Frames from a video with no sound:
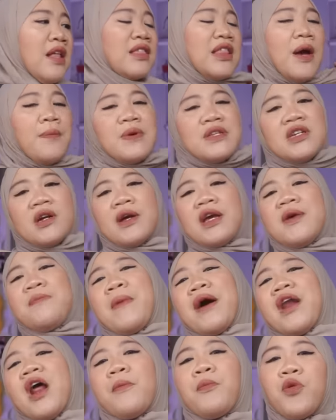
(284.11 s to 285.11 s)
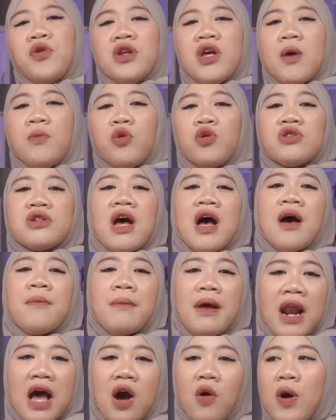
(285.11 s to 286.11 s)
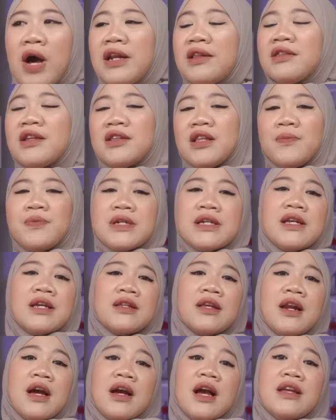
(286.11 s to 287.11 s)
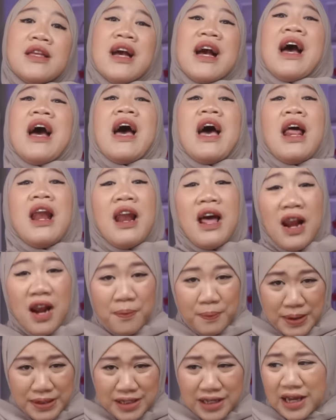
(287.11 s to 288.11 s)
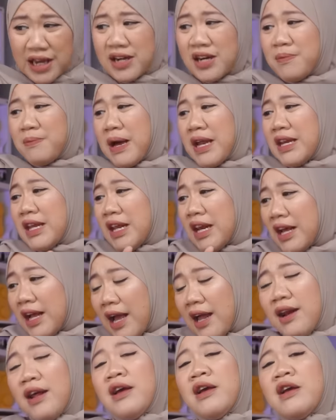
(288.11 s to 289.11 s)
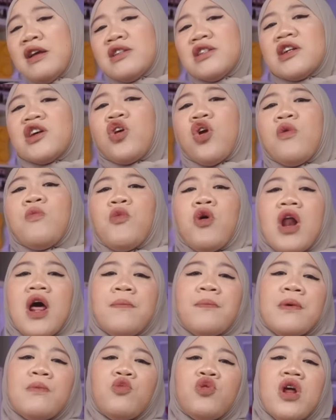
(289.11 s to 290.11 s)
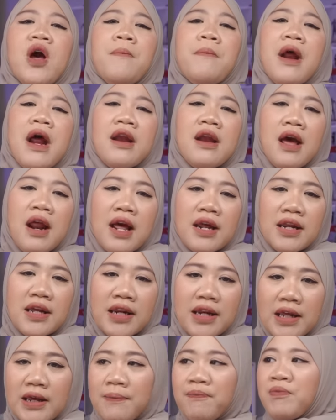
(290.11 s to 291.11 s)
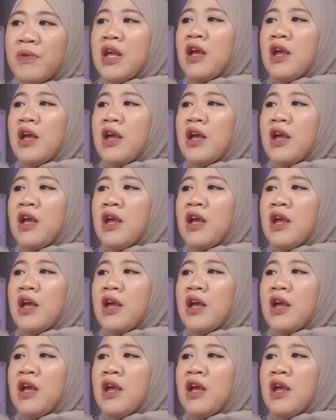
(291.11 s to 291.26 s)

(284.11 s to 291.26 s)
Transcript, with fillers: Tapi segimanapun dia berusaha melawan, tetap saja tenaganya kalah lah pastikan dibanding dengan segerombolan pemuda berandalan ini.